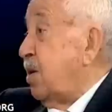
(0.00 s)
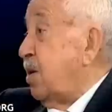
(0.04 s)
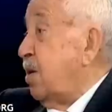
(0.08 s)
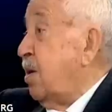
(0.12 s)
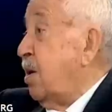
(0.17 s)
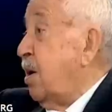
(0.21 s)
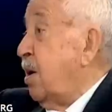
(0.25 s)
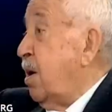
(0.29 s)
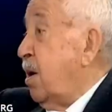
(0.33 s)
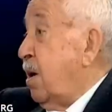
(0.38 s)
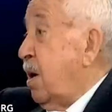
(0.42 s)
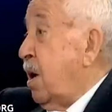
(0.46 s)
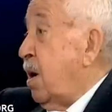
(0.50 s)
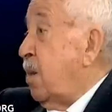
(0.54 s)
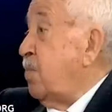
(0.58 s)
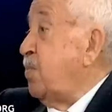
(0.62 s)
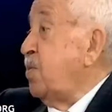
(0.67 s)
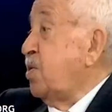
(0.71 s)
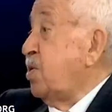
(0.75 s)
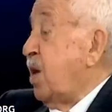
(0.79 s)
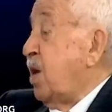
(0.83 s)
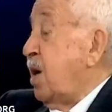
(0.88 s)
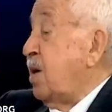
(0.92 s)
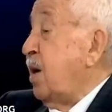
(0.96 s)
Hapishane. Hapishane, hayır.
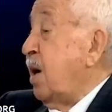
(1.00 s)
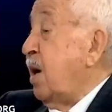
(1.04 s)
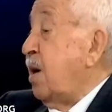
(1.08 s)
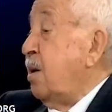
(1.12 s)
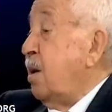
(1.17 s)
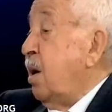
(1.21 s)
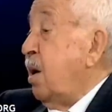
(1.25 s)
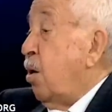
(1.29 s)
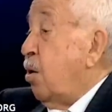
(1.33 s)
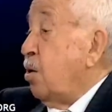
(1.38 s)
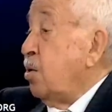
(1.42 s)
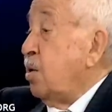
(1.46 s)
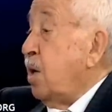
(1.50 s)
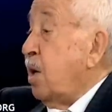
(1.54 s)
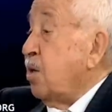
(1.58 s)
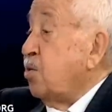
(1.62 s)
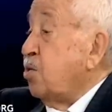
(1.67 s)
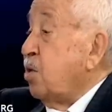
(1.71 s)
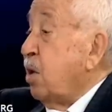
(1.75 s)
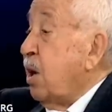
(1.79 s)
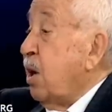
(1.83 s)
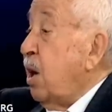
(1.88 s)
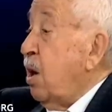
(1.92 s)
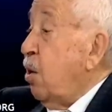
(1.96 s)
hapishane. Ondan
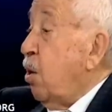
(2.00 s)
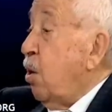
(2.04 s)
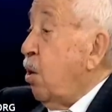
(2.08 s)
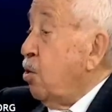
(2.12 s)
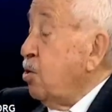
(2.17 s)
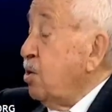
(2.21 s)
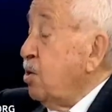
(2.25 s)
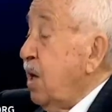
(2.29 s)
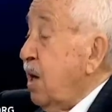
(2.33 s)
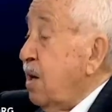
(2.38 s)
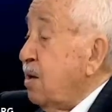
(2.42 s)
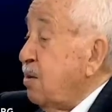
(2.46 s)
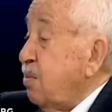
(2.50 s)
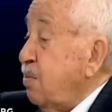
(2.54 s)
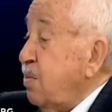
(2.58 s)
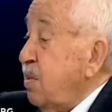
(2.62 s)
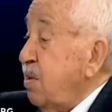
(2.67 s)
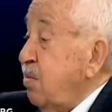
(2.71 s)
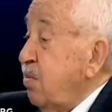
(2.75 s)
sonra onlar